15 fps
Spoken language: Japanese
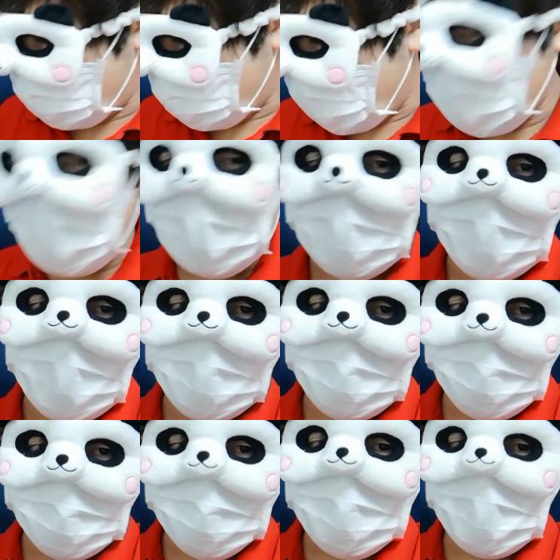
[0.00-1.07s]
う、若いね、
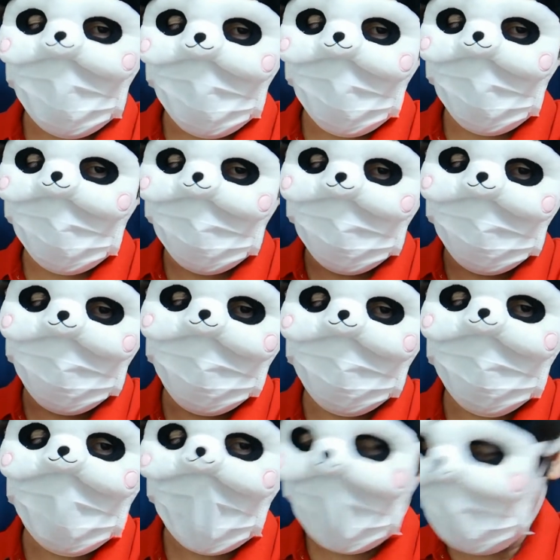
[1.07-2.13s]
人向けの
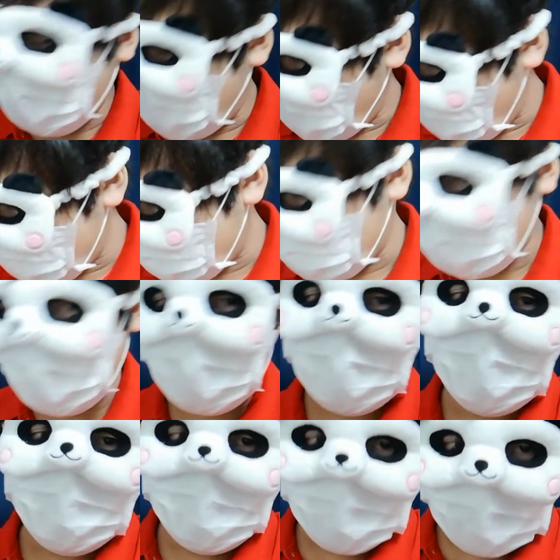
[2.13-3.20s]
服がいっぱいあるん
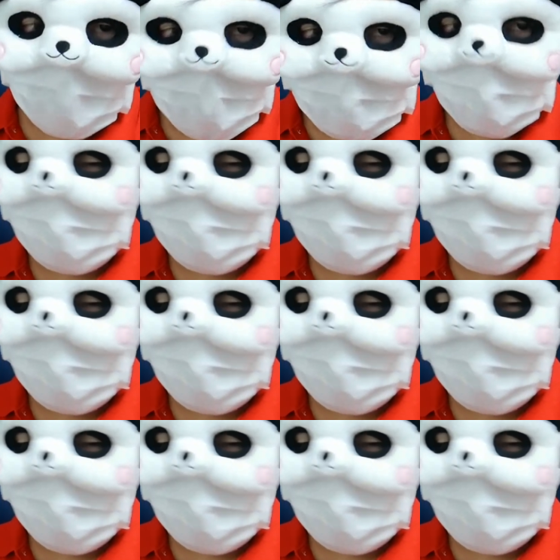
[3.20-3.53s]
で、あの、